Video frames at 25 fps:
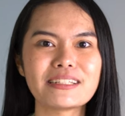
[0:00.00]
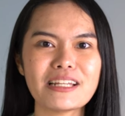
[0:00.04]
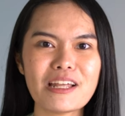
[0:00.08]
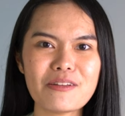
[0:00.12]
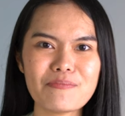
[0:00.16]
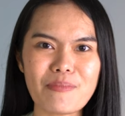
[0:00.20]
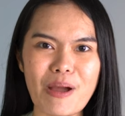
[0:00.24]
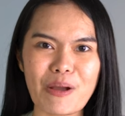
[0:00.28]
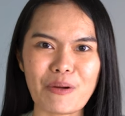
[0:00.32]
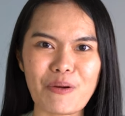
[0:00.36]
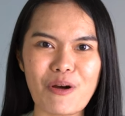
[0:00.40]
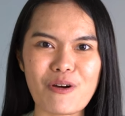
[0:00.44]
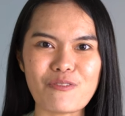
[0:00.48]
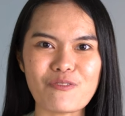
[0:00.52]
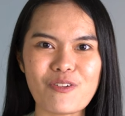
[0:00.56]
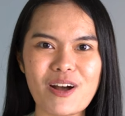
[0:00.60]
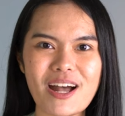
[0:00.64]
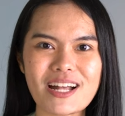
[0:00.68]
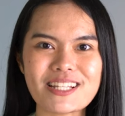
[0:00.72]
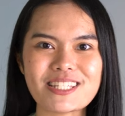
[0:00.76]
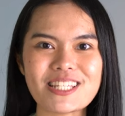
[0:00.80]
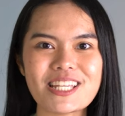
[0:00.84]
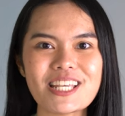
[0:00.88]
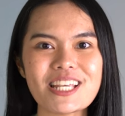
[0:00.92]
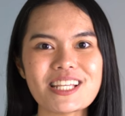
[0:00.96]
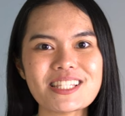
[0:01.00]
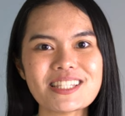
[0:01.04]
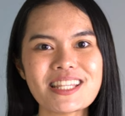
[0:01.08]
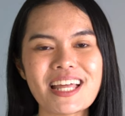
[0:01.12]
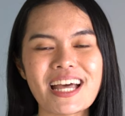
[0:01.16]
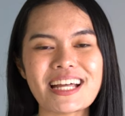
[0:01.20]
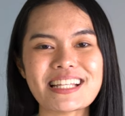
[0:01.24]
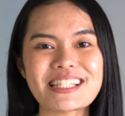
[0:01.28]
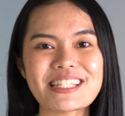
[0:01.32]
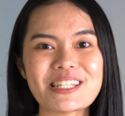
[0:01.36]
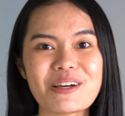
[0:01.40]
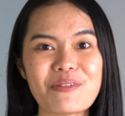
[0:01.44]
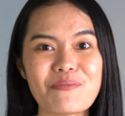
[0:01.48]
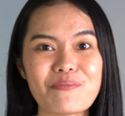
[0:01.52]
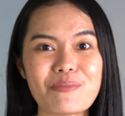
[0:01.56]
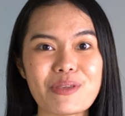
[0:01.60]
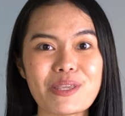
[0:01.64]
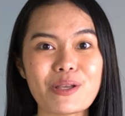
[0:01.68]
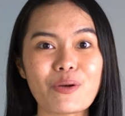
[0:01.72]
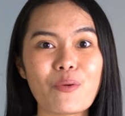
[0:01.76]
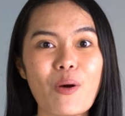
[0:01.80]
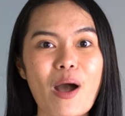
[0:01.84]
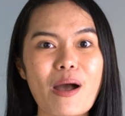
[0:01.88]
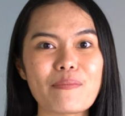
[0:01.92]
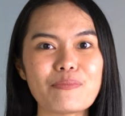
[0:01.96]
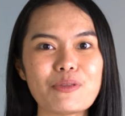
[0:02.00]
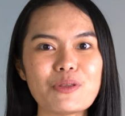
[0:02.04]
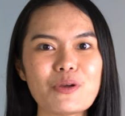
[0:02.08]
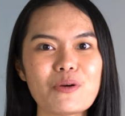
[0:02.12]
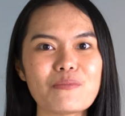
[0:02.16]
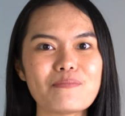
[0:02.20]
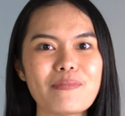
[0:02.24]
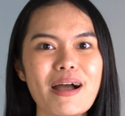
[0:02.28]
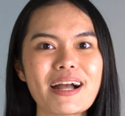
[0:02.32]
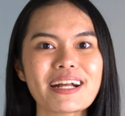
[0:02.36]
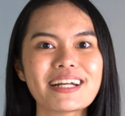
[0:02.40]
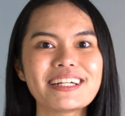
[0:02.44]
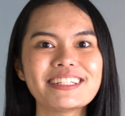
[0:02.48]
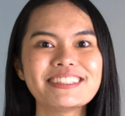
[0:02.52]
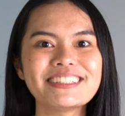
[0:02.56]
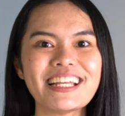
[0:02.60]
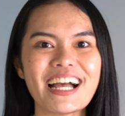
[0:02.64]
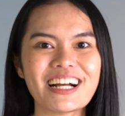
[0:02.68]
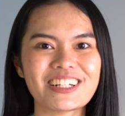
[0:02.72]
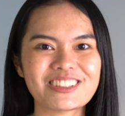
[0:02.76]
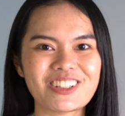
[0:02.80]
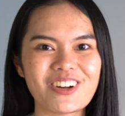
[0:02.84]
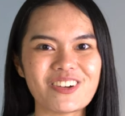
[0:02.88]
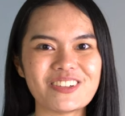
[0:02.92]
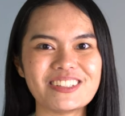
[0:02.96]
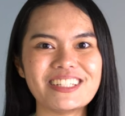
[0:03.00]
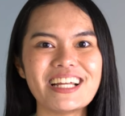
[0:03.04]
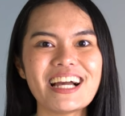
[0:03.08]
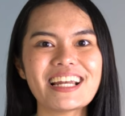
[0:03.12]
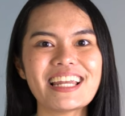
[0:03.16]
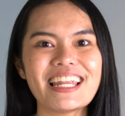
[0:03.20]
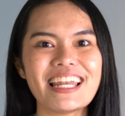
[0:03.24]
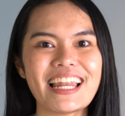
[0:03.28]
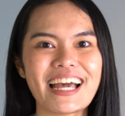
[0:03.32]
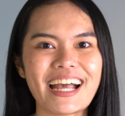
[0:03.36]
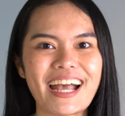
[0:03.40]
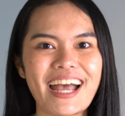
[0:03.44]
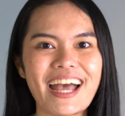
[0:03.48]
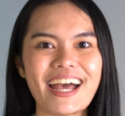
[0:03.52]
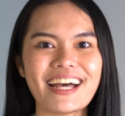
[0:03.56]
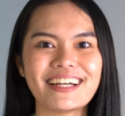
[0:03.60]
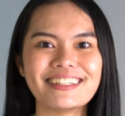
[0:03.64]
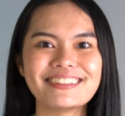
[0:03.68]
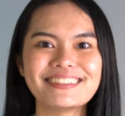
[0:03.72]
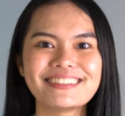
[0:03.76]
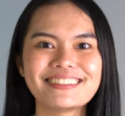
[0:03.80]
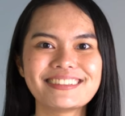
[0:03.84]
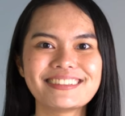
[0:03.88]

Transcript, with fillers: นั่นหมายความว่าชีสเนี่ยจะมีความนิยมมากขึ้นอย่างต่อเนื่องเลยล่ะค่ะ